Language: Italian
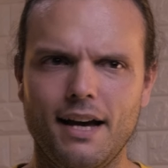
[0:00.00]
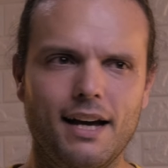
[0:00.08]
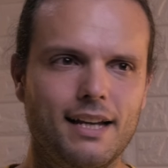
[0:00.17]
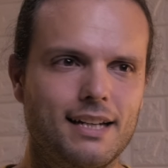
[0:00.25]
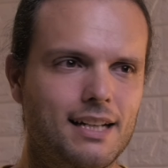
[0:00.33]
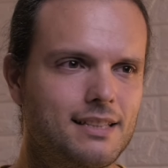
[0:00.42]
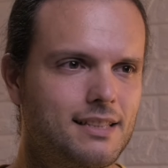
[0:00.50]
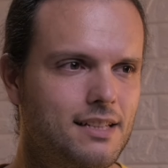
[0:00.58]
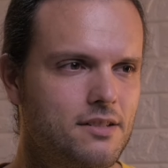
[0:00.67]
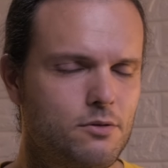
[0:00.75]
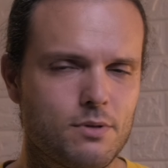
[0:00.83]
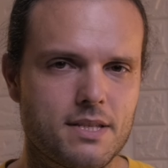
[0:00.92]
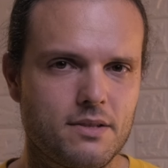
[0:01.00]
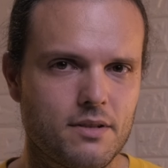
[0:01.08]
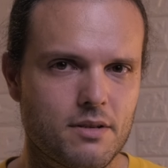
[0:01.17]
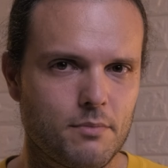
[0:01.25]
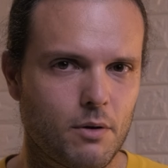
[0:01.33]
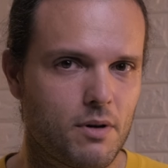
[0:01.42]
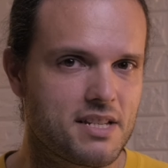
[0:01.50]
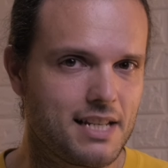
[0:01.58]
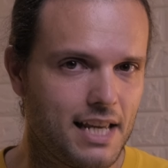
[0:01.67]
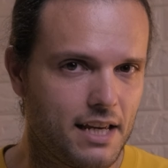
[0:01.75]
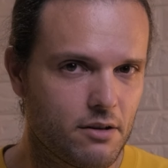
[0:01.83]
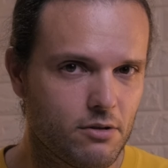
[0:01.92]
in altre situazioni sembra quasi
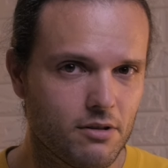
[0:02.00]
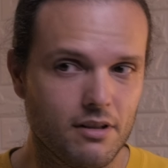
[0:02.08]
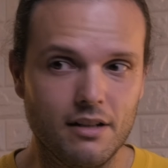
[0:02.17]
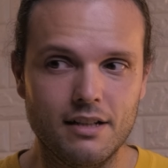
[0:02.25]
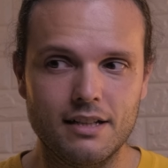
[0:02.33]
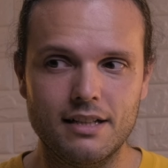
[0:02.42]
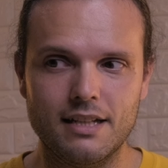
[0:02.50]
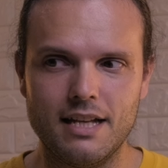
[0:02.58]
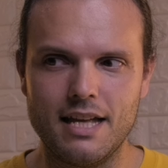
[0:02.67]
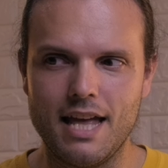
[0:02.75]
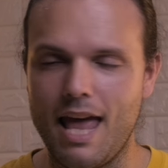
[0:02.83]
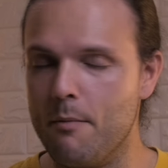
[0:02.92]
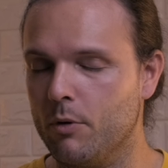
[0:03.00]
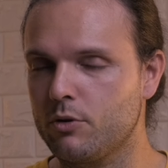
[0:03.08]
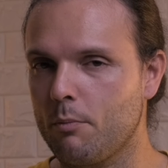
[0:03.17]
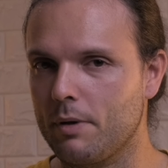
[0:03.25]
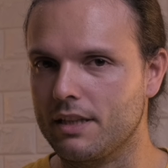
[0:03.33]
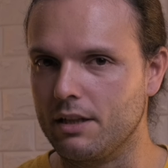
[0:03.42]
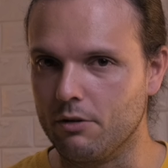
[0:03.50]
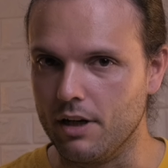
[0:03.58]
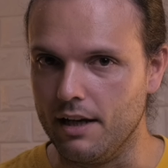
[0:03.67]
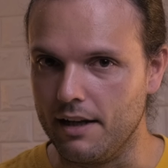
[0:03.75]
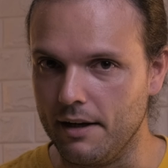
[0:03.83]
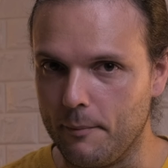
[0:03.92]
nero. È molto
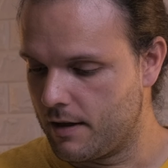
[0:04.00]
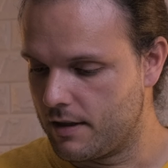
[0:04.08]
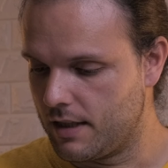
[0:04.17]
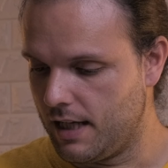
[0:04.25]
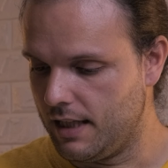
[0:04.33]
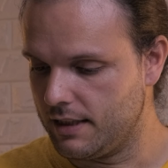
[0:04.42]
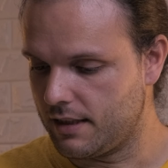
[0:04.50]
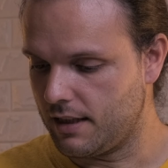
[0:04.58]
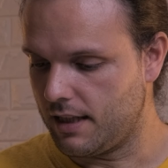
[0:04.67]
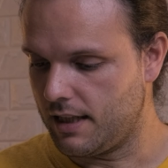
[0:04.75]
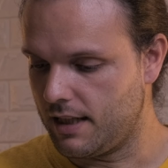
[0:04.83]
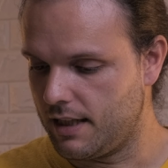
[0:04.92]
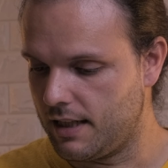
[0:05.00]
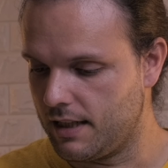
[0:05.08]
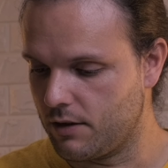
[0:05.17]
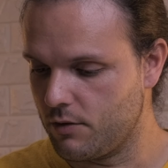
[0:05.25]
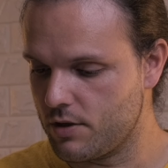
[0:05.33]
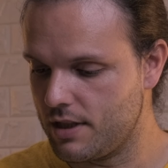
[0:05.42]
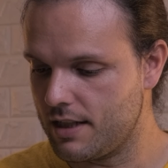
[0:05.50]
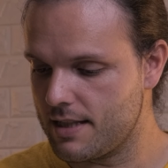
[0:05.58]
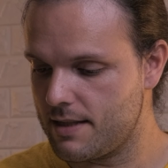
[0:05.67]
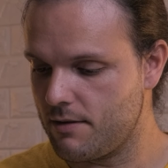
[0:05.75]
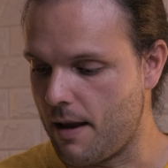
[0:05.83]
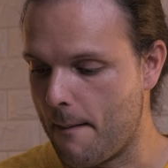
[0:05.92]
particolare. Altra
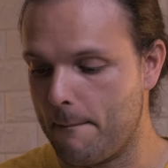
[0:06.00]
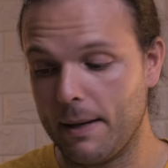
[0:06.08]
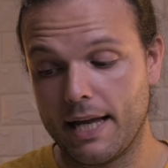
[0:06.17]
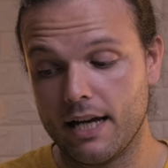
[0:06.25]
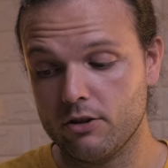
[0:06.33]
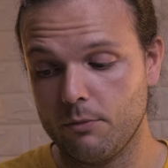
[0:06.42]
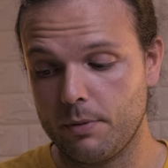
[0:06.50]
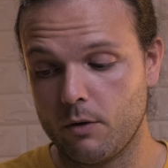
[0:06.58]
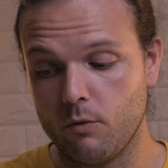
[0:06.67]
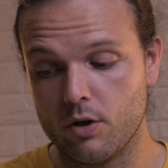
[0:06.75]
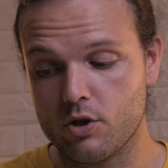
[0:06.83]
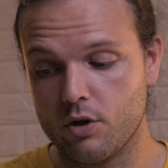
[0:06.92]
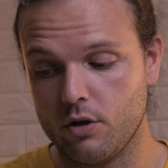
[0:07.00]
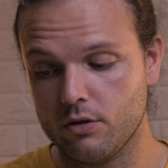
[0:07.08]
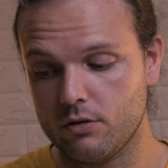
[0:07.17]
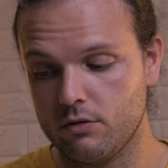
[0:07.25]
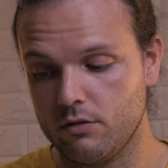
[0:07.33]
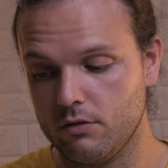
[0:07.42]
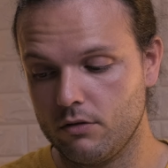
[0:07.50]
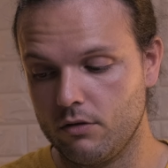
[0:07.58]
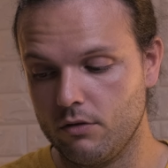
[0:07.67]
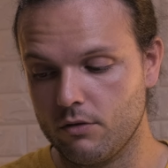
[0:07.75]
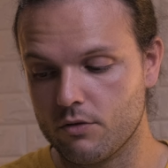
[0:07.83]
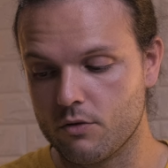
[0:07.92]
considerazione è peccato per Watch 8
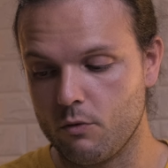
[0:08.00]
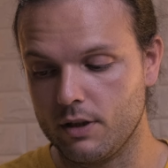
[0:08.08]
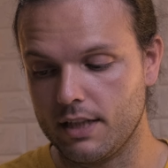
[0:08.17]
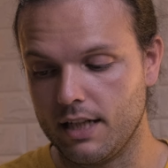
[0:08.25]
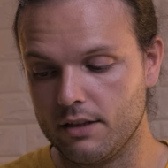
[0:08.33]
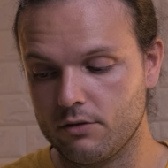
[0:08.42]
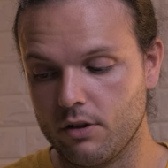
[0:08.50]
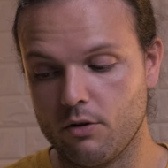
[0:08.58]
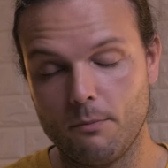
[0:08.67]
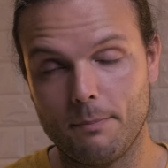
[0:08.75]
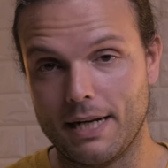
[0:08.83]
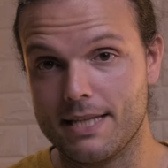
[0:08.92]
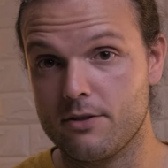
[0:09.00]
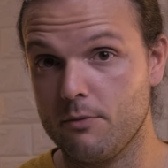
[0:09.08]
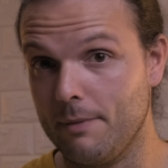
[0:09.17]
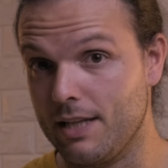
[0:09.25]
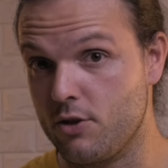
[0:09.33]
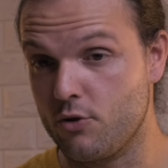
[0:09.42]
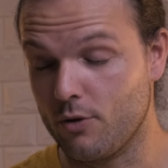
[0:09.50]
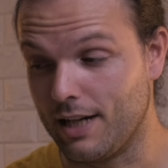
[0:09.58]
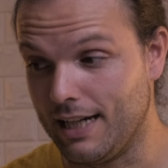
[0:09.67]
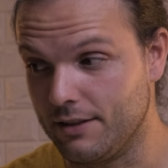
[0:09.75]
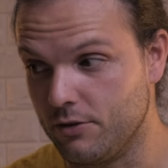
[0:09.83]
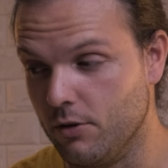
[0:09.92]
non squadrato e con prezzo
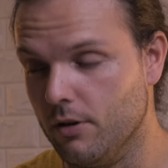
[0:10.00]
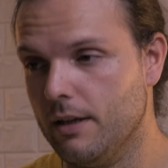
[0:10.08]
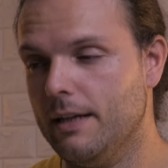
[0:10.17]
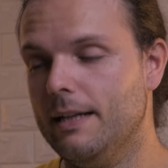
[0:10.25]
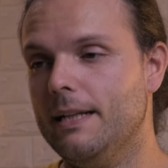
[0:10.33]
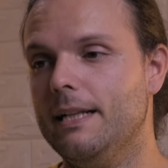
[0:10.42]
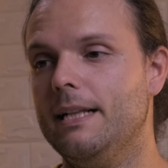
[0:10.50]
maggiorato.